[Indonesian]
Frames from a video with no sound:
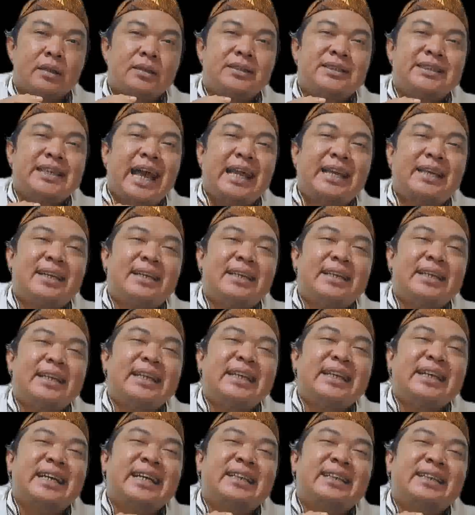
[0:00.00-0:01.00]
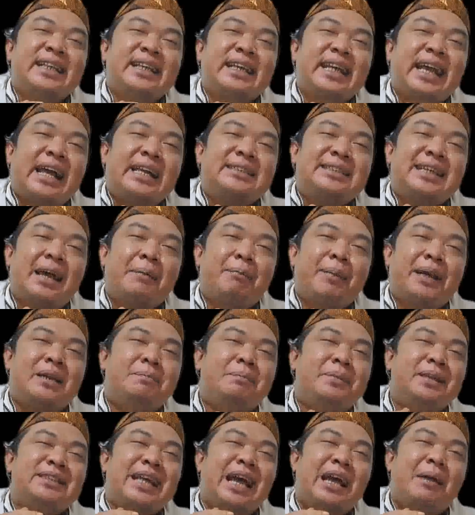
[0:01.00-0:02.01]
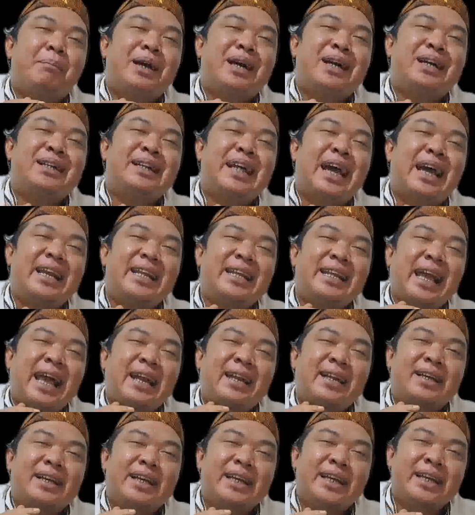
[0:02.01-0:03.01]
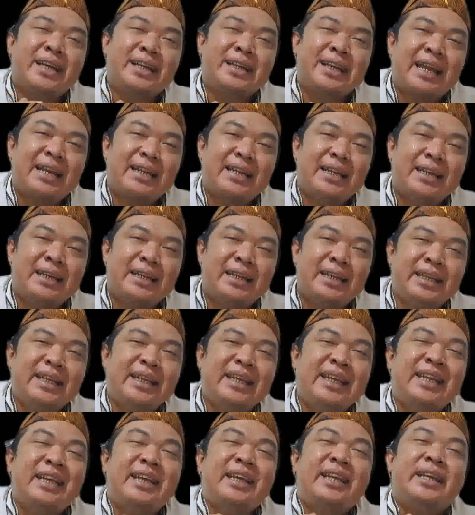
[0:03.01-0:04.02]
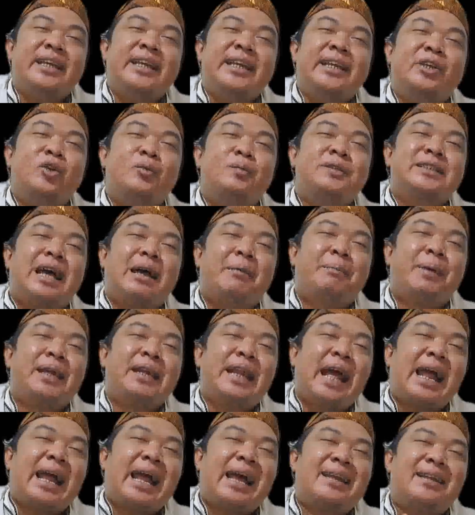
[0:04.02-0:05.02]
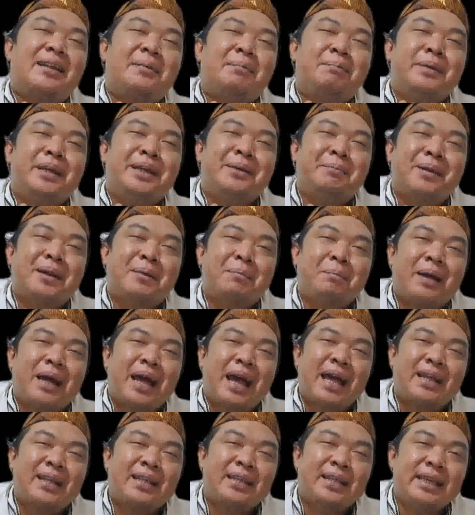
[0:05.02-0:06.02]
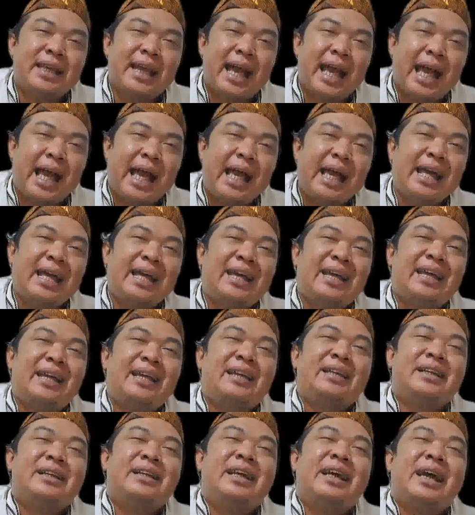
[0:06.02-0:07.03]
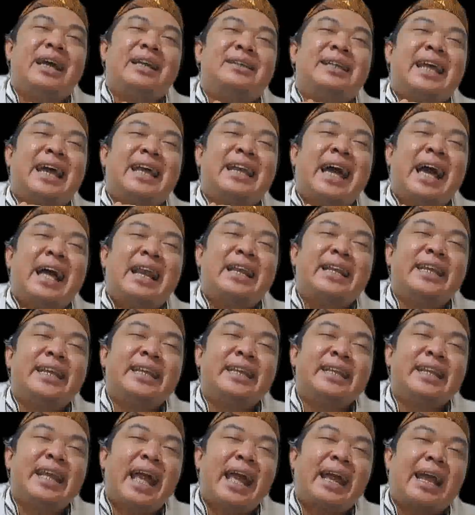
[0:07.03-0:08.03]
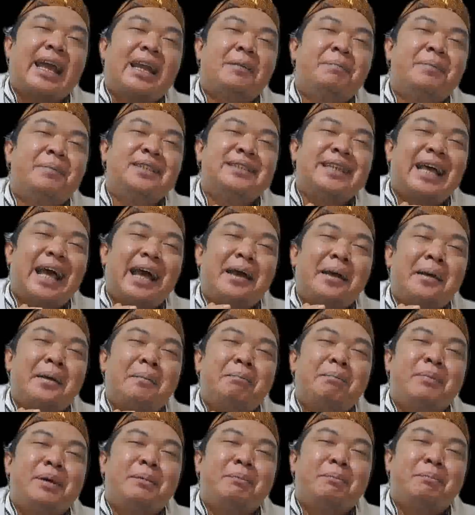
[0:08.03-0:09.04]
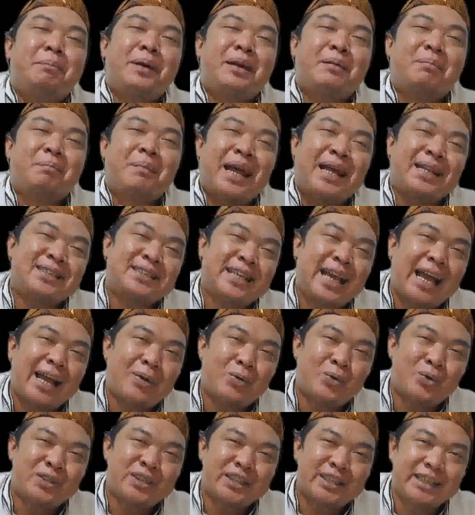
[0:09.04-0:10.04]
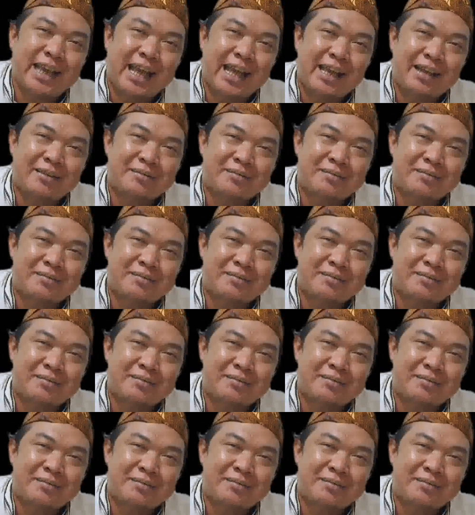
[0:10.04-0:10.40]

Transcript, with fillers: Jadi ketika sampean bisa mengendalikan keinginan ini, hidup sampean akan lebih berbahagia dan hal ini akan bisa memperpanjang usia.